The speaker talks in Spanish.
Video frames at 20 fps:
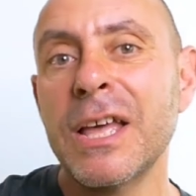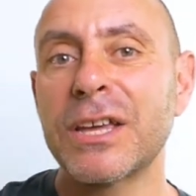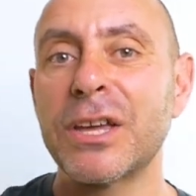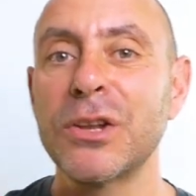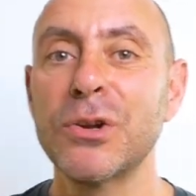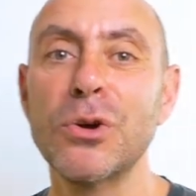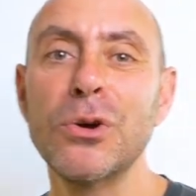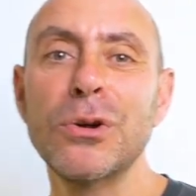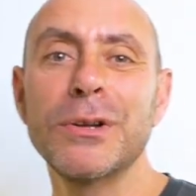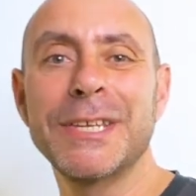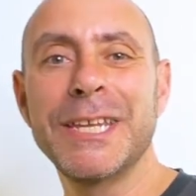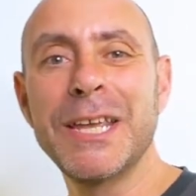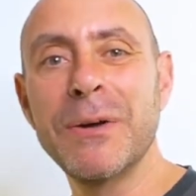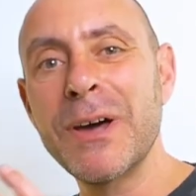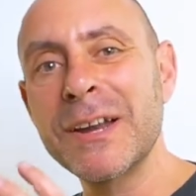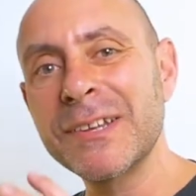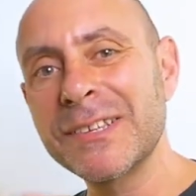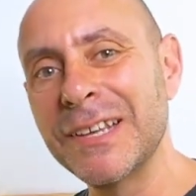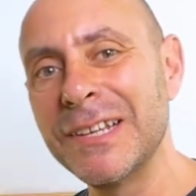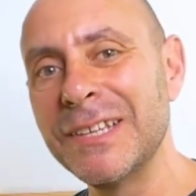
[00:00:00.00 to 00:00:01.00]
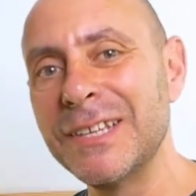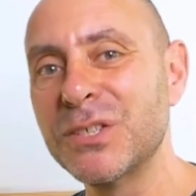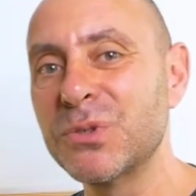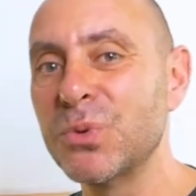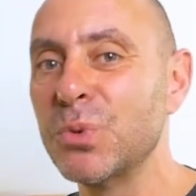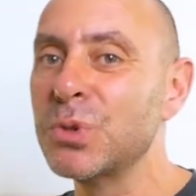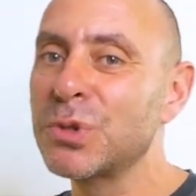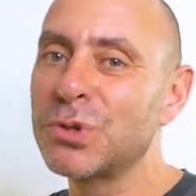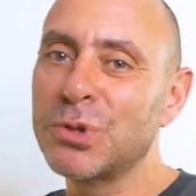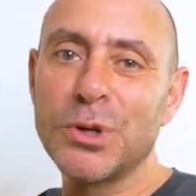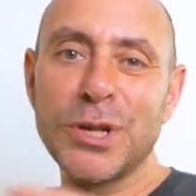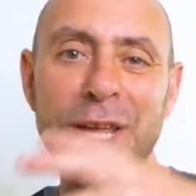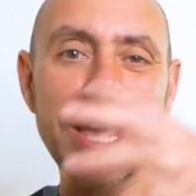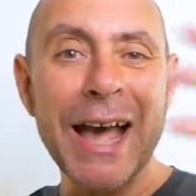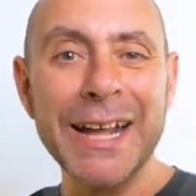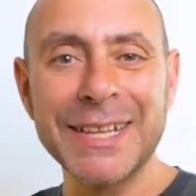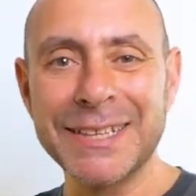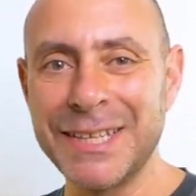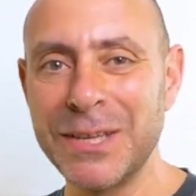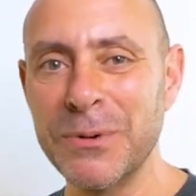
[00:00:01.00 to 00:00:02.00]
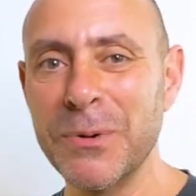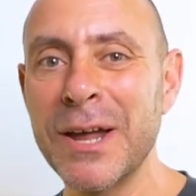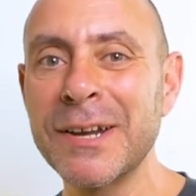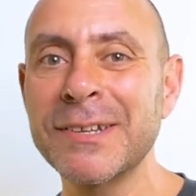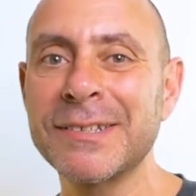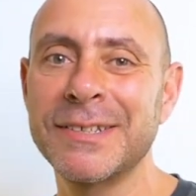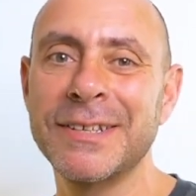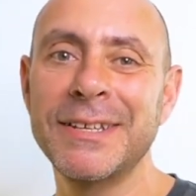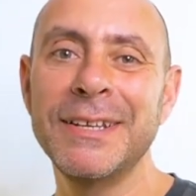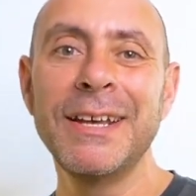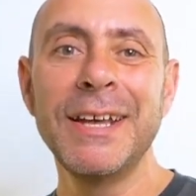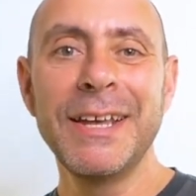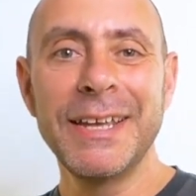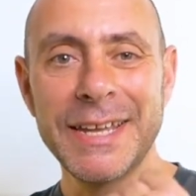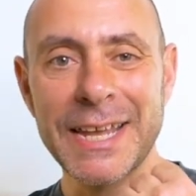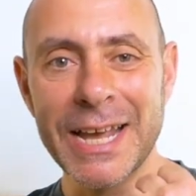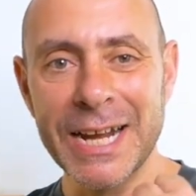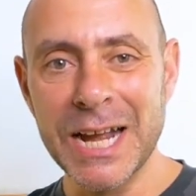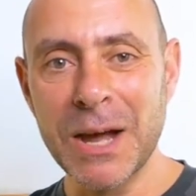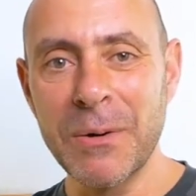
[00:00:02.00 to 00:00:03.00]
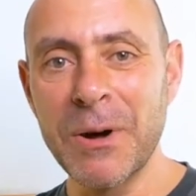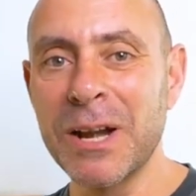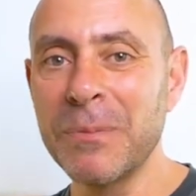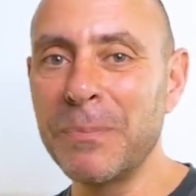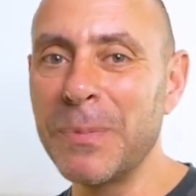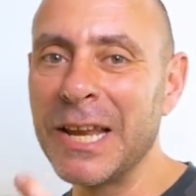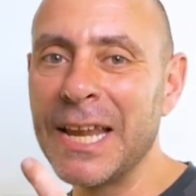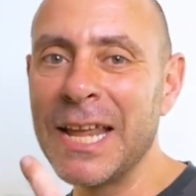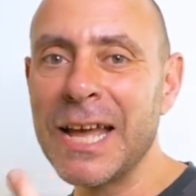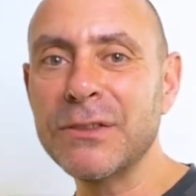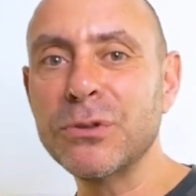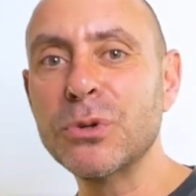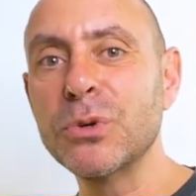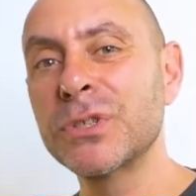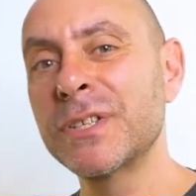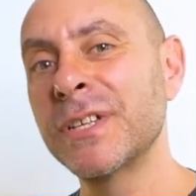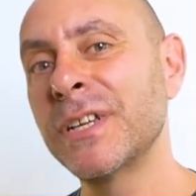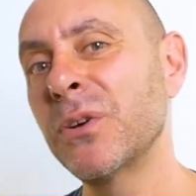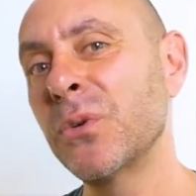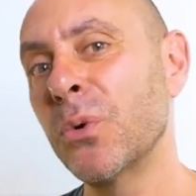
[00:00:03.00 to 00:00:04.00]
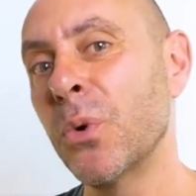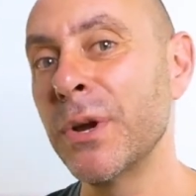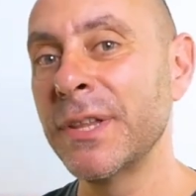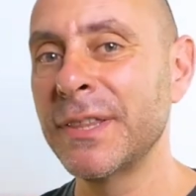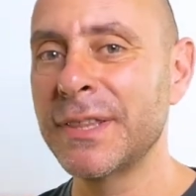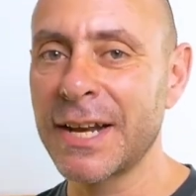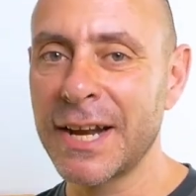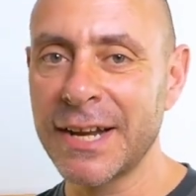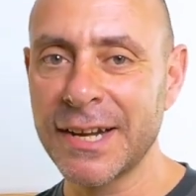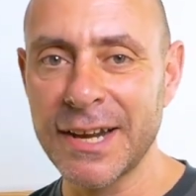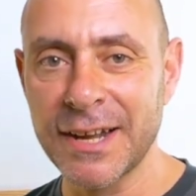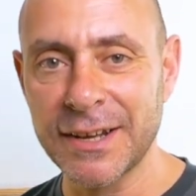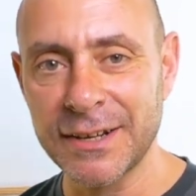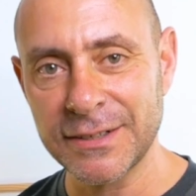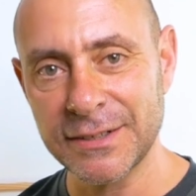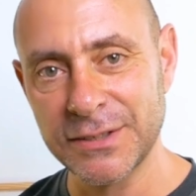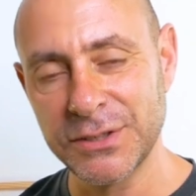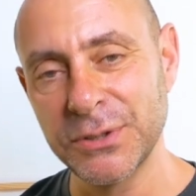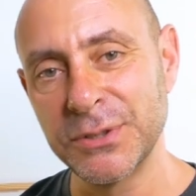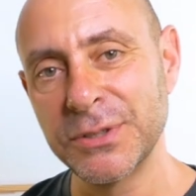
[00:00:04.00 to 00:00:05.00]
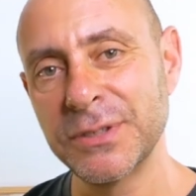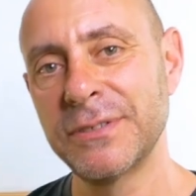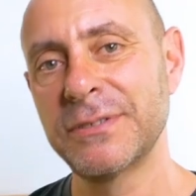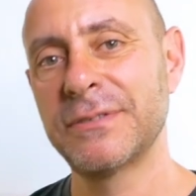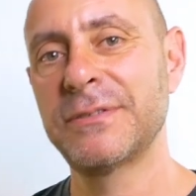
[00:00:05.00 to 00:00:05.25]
que no llevarse el disgusto y activarse y acabar peleándose o entrar en agresión.